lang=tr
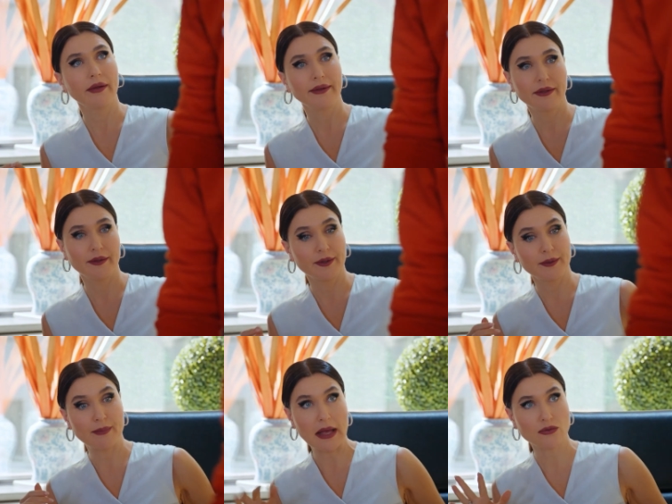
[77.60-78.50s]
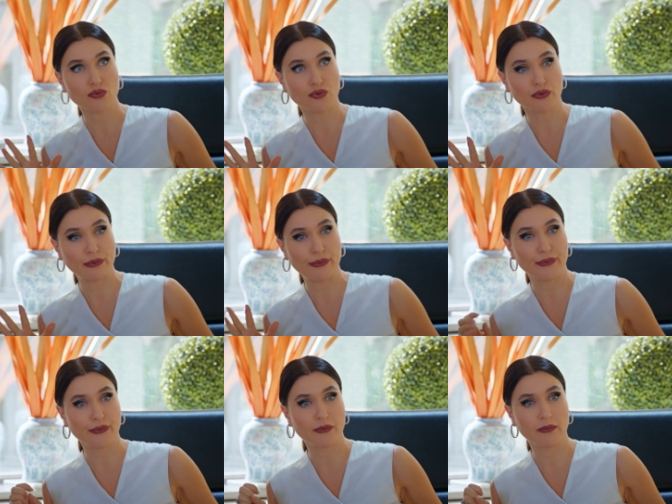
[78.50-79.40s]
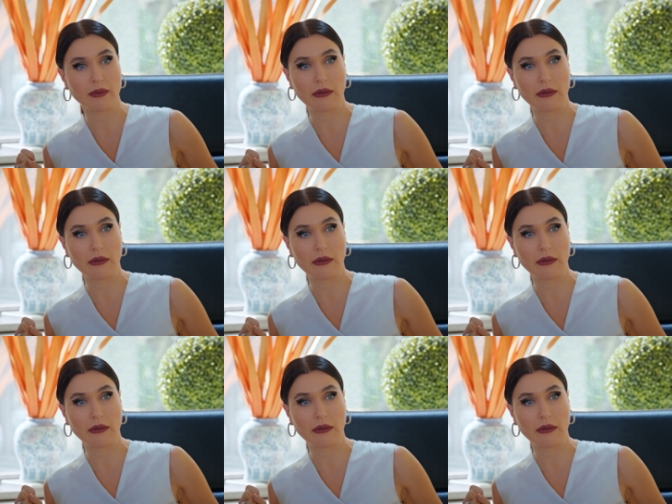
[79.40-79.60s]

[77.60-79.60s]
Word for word: Ay ben suçlu oldum